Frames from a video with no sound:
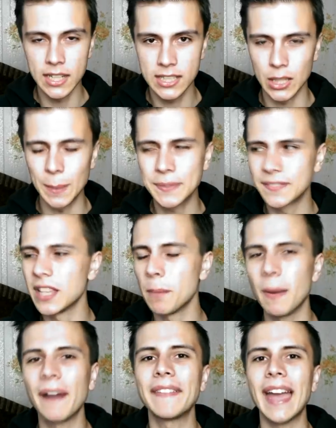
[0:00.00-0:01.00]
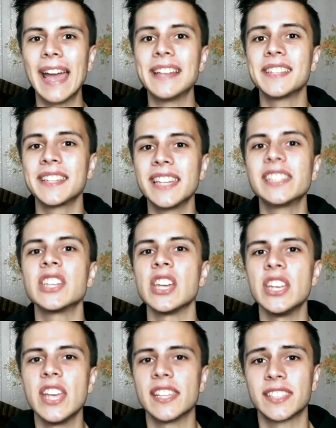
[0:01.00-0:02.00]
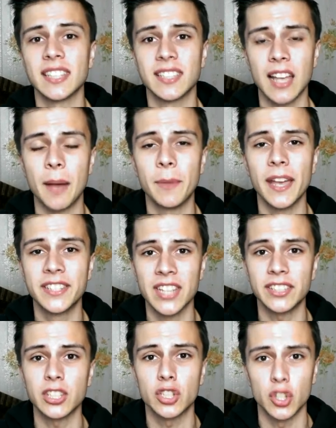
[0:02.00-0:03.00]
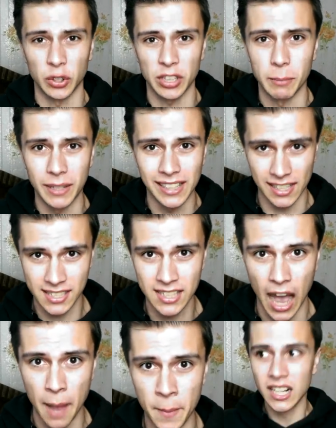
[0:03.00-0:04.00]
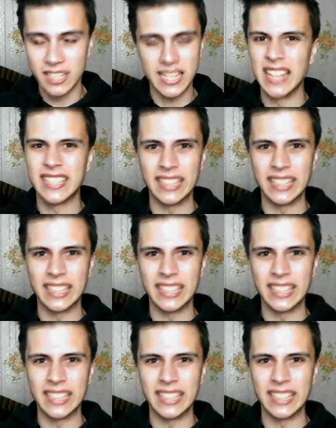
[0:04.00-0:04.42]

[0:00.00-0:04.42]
собственно, банда эти дети и есть те самые дети с черными глазами. Жесть,